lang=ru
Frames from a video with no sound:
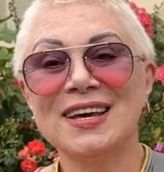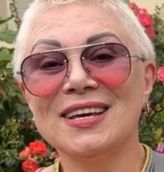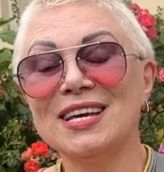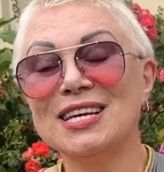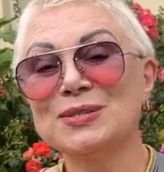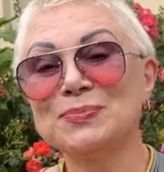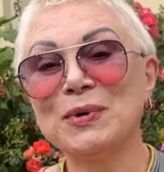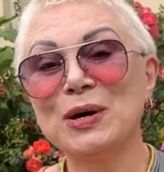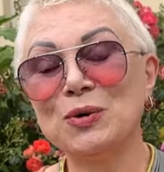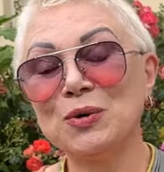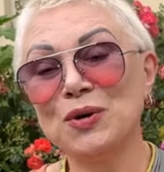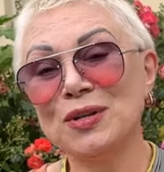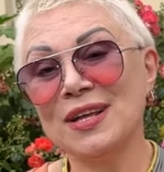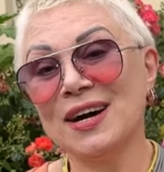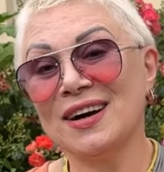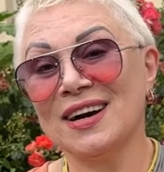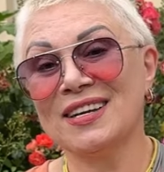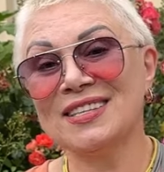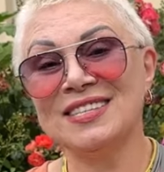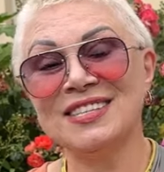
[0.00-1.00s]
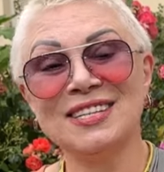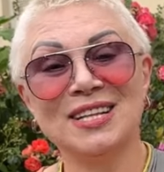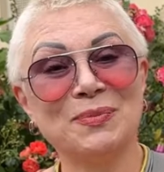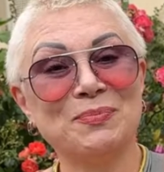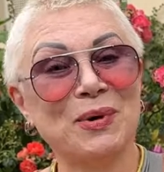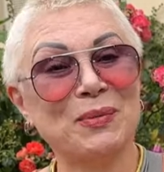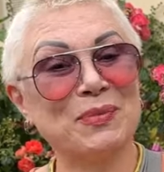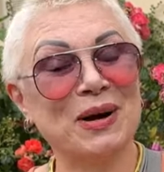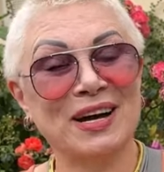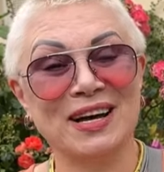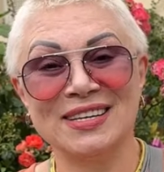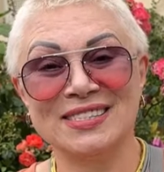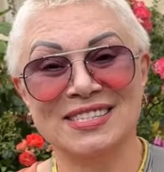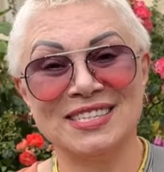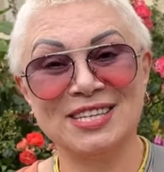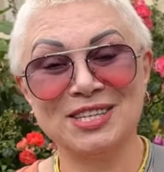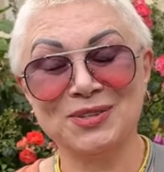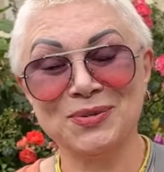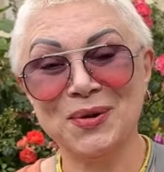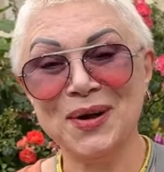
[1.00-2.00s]
Я спокойно ходила по
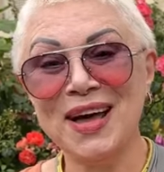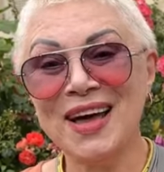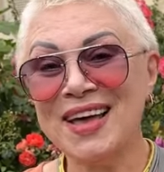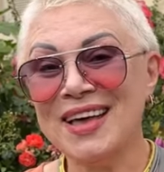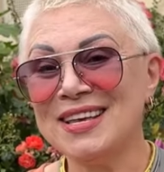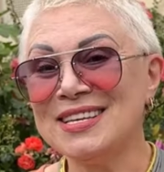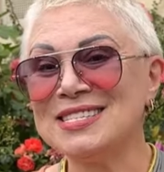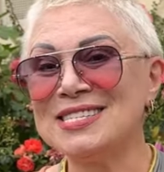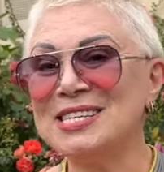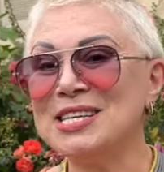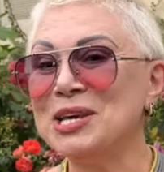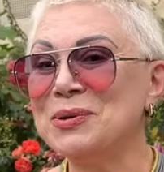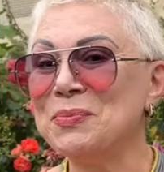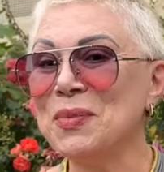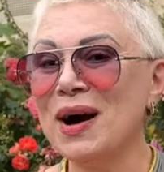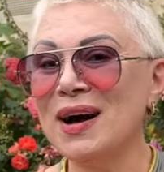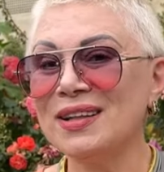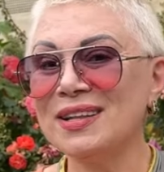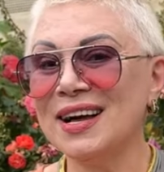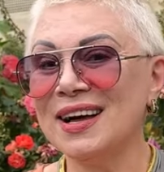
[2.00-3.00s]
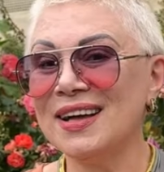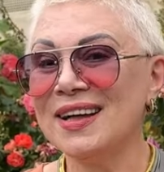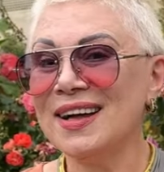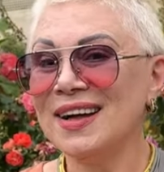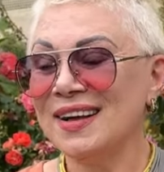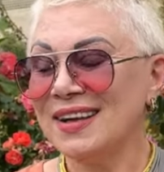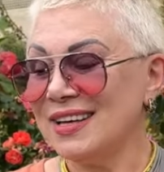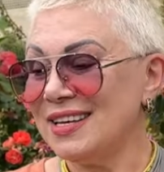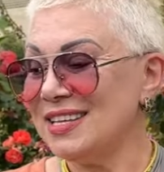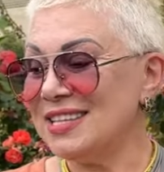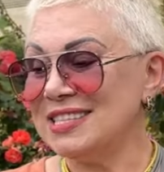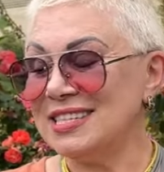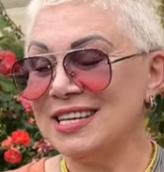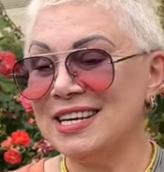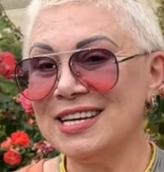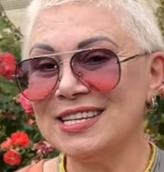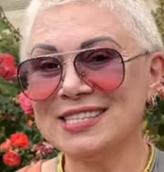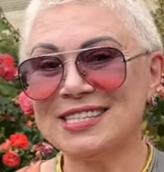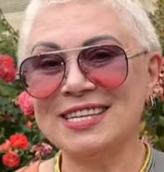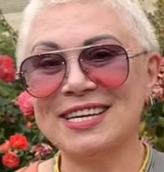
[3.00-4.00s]
магазину, снимала
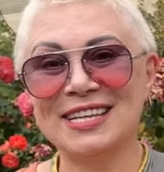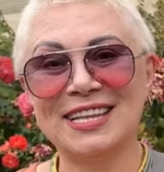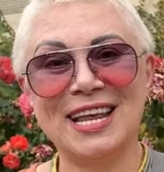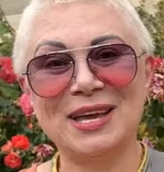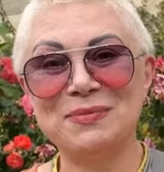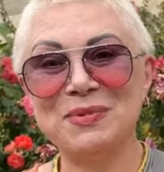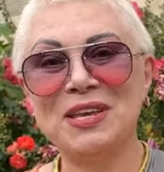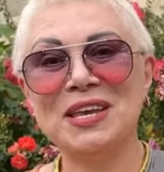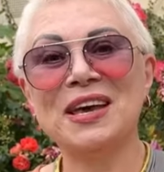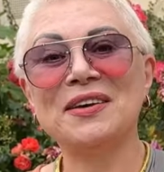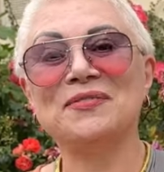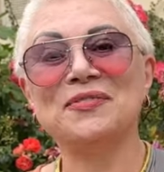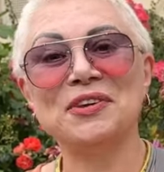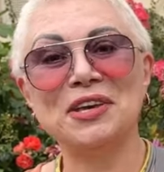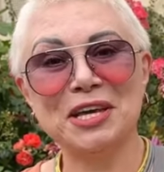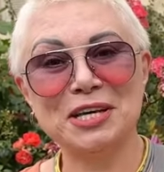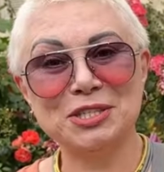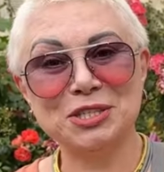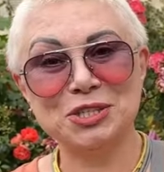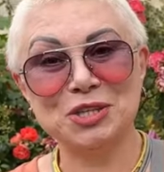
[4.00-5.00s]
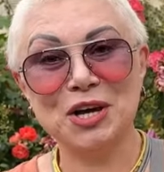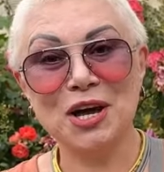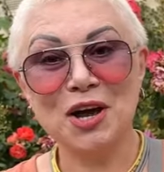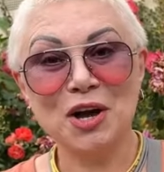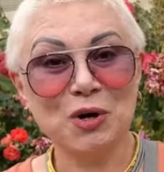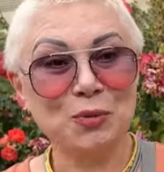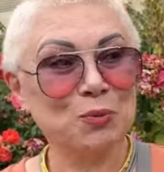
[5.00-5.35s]
интересные для меня вещи.